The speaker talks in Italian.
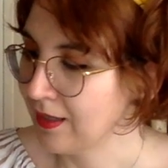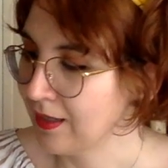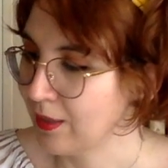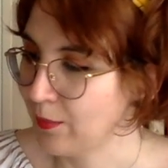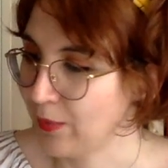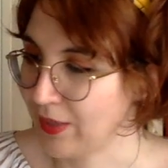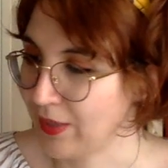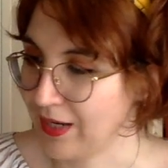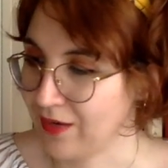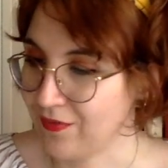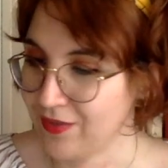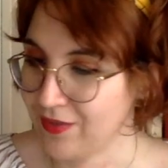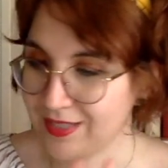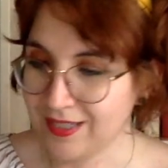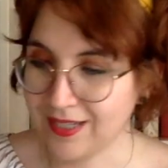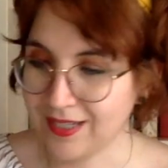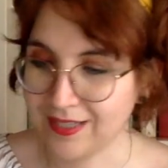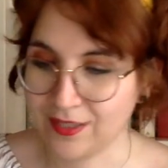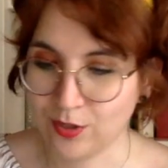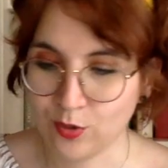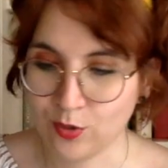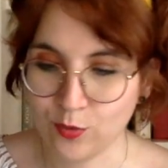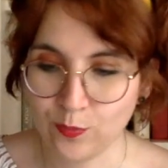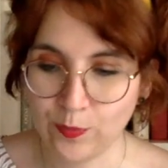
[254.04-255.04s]
per la festina
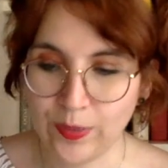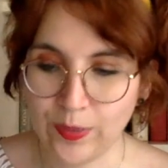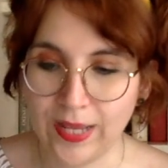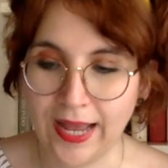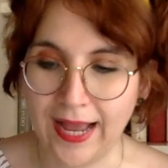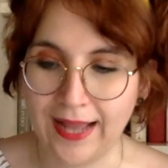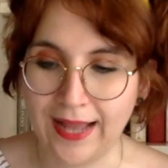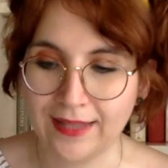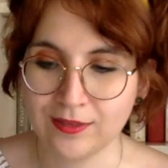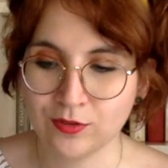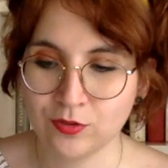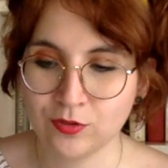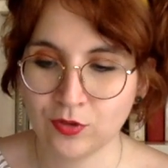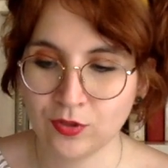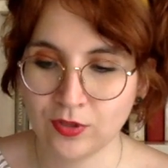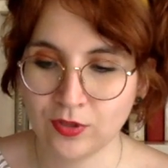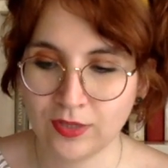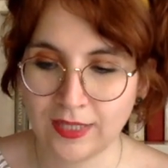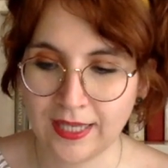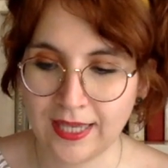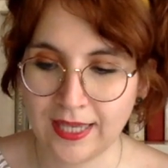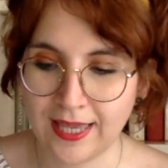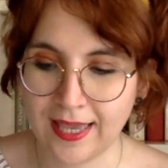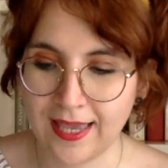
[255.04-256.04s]
di
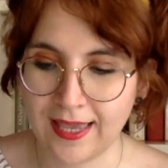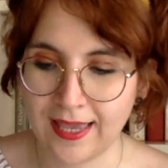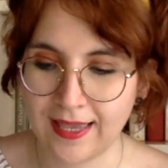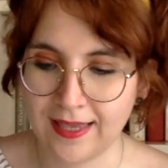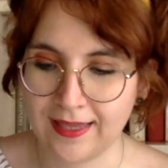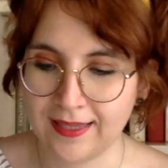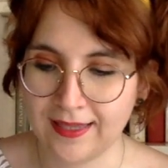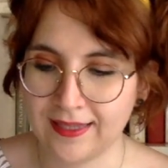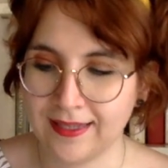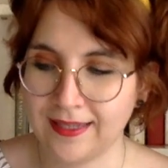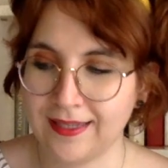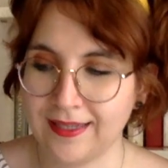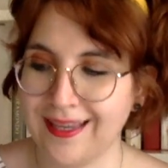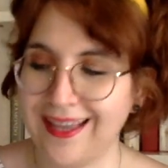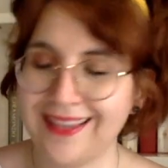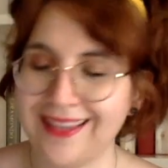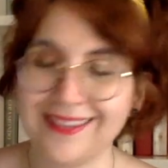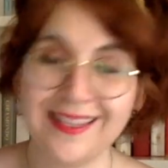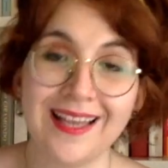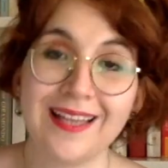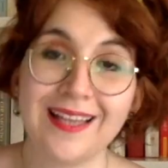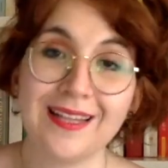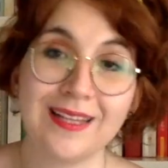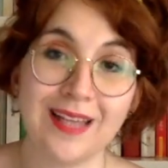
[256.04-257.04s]
compleanno e eh,
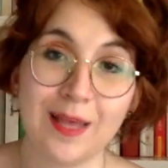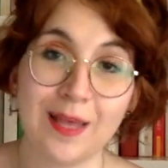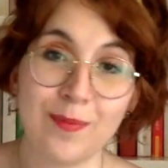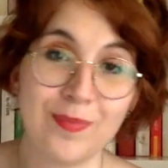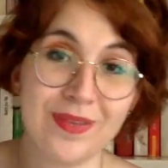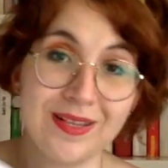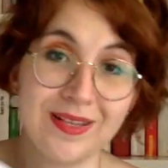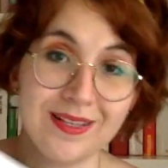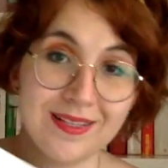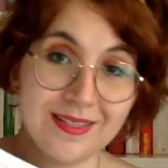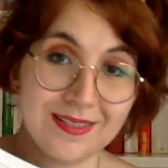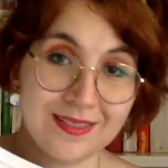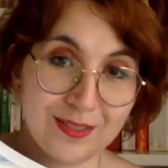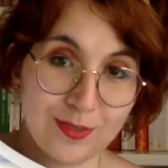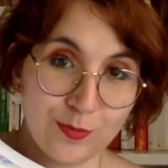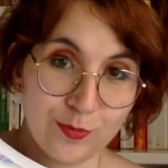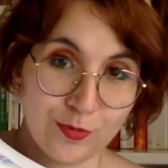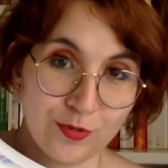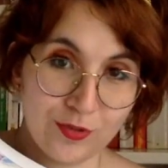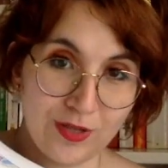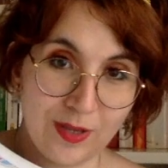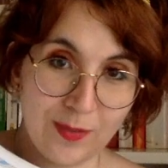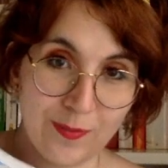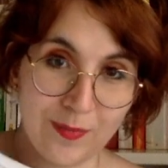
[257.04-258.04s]
è, è,
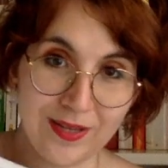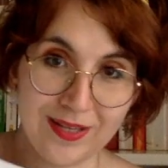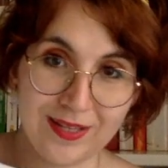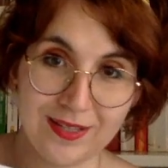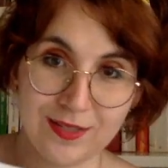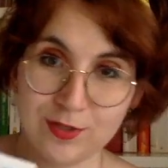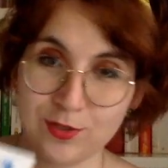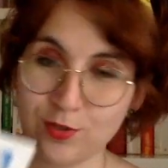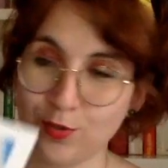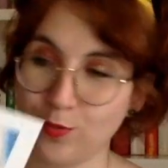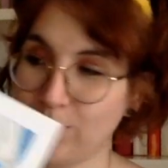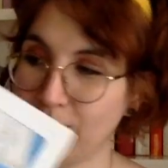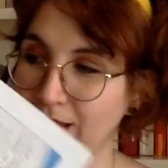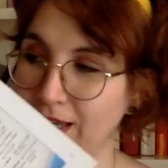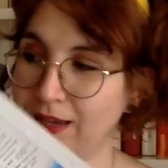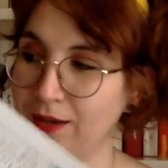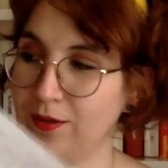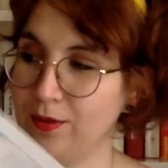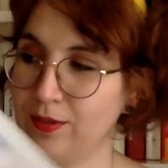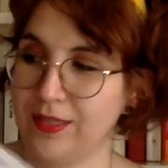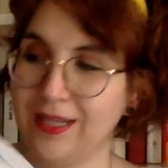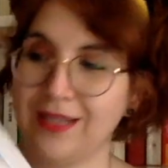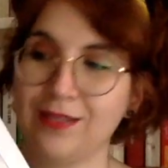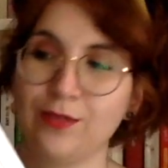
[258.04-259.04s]
bellissimo, è bellissimo
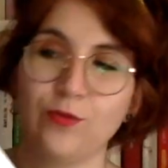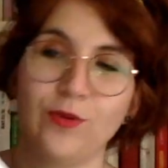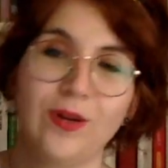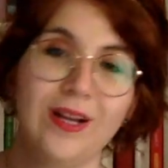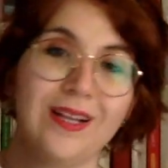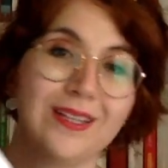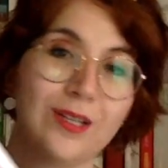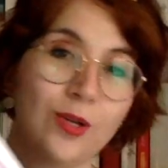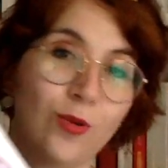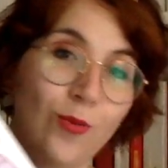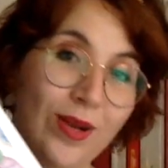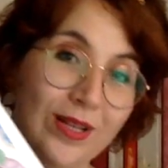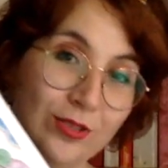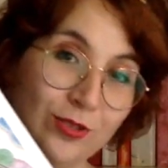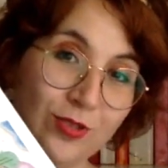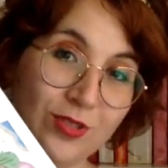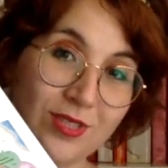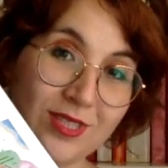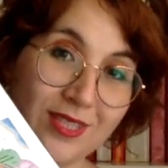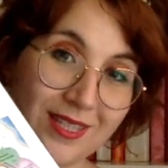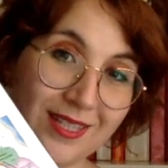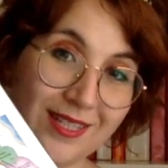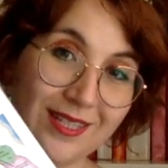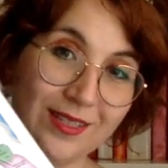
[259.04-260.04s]
perché tra l'altro guardate quanto è
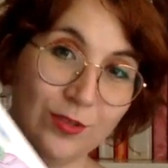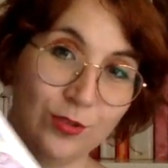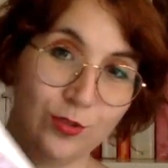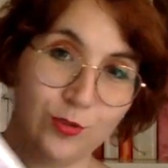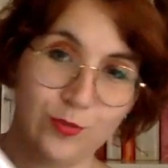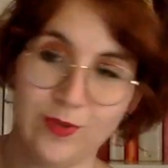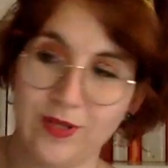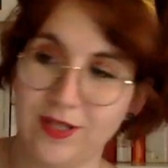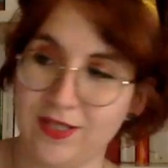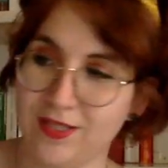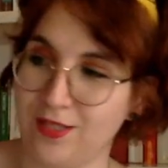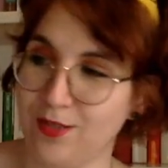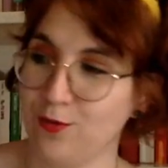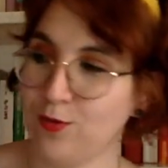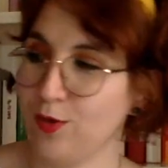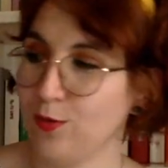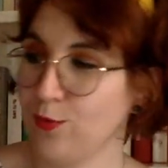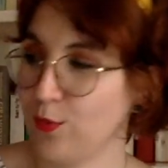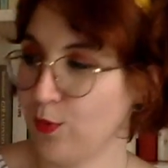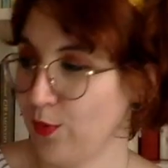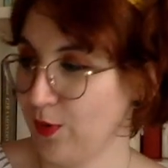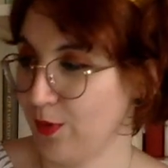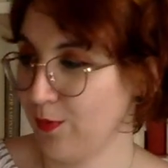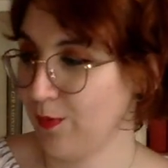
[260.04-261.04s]
scritto, per essere un
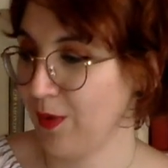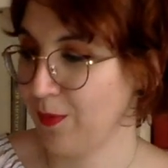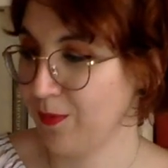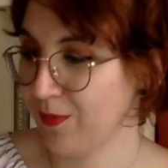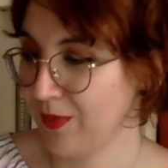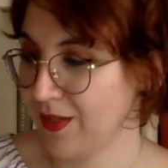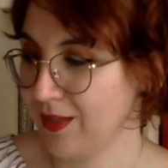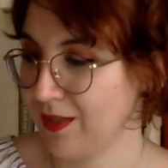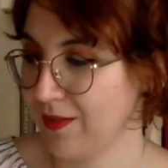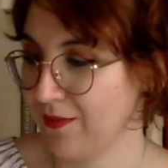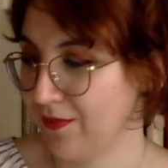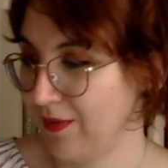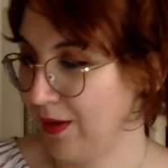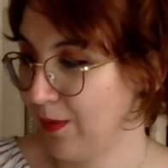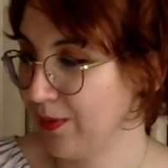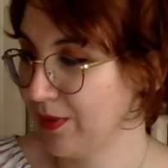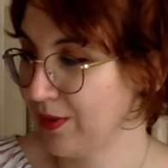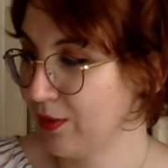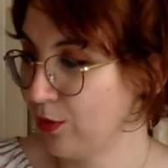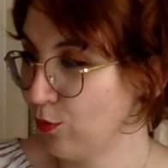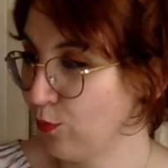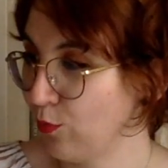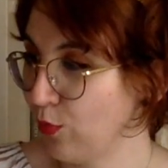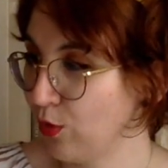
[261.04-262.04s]
libro per bambini è
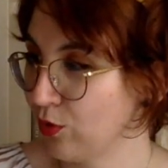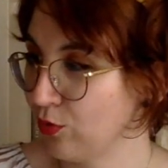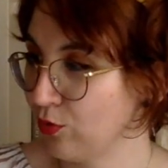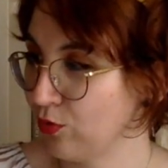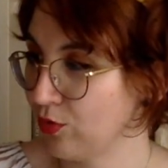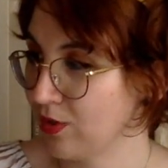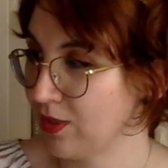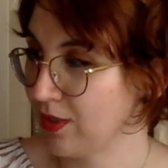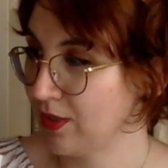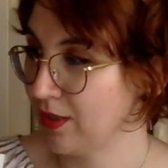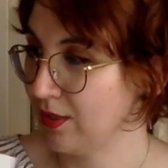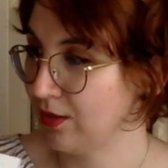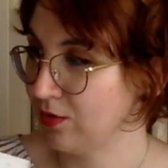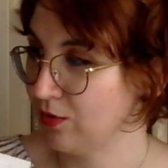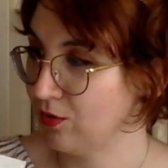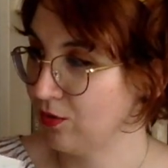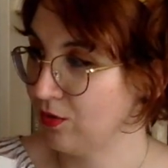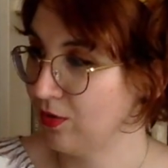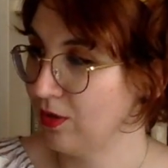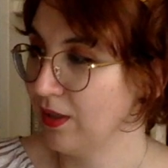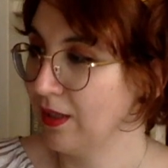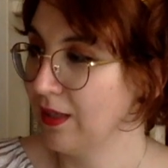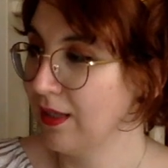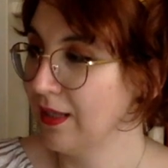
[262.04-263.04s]
veramente un botto
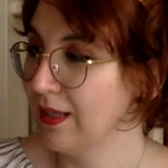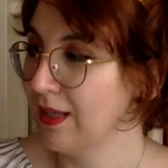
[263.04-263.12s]
scritto,